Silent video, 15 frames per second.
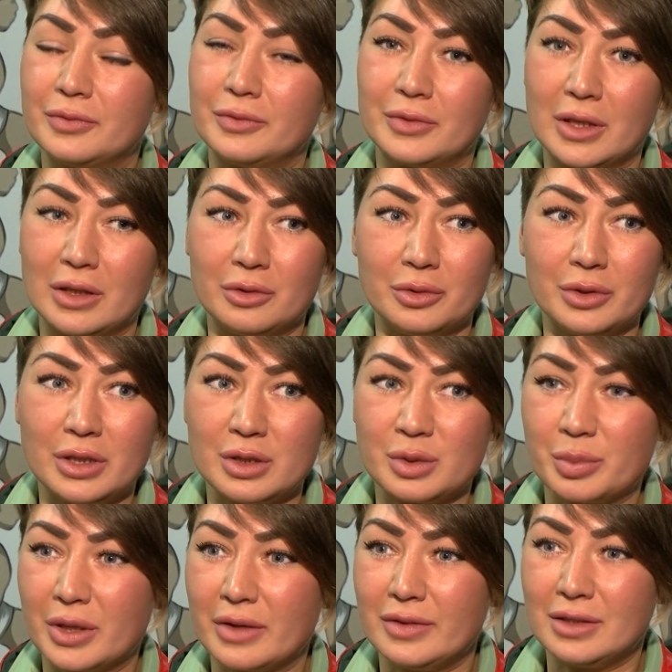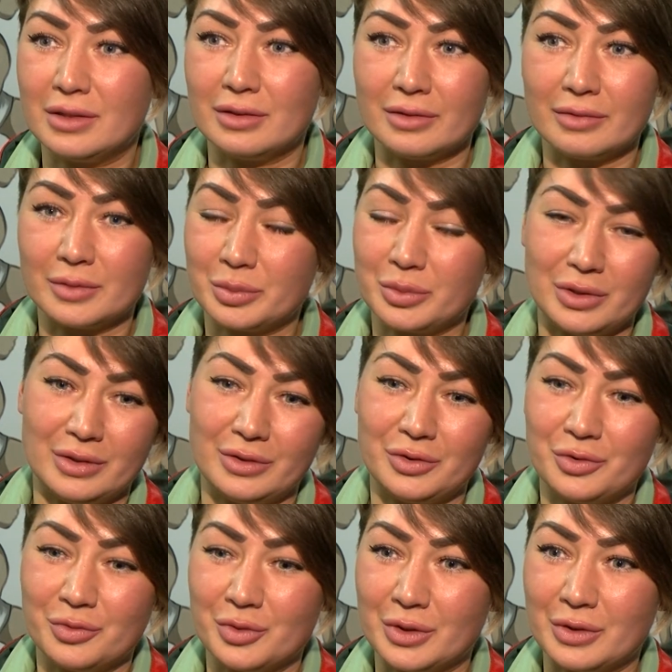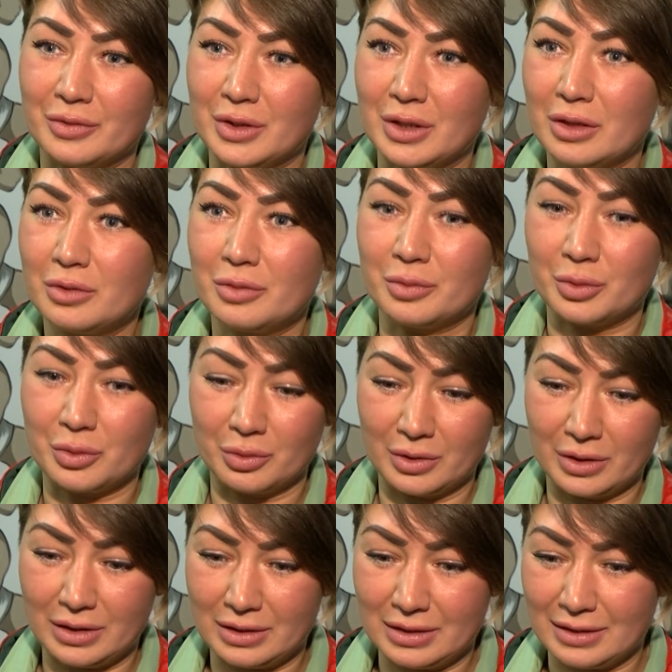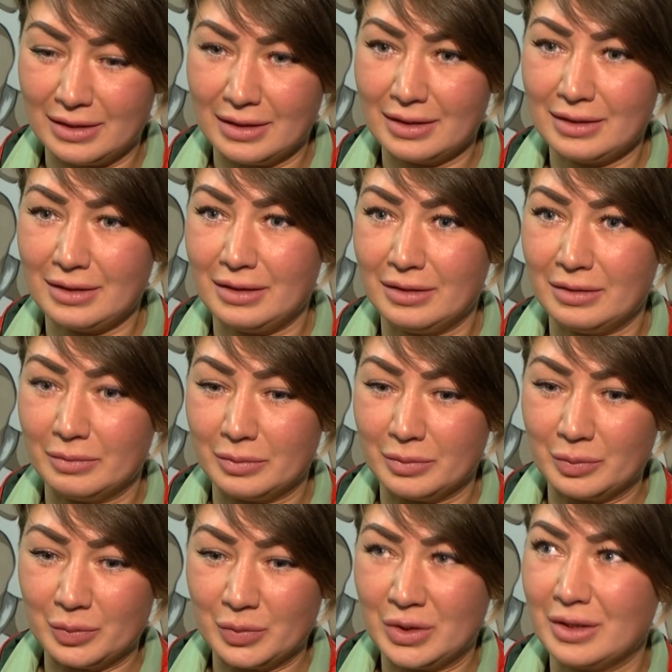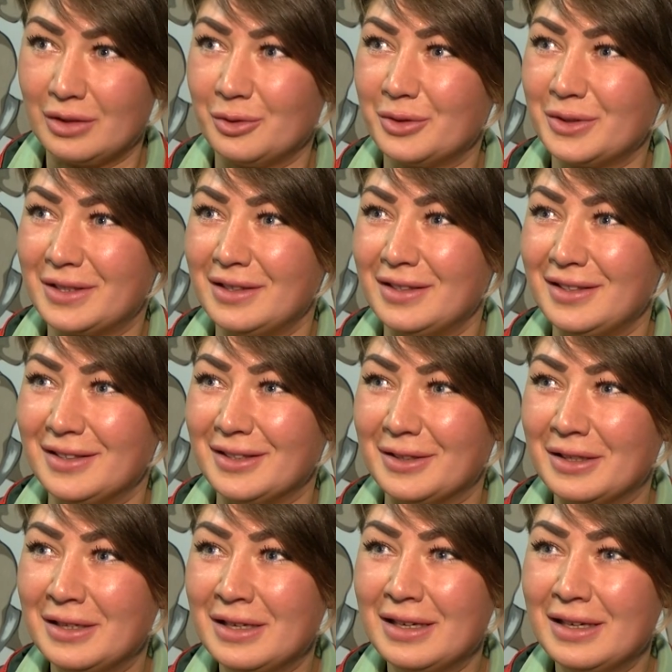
в колонии исправительной, вообще ничего этого нету, только есть я и диалог с глиной.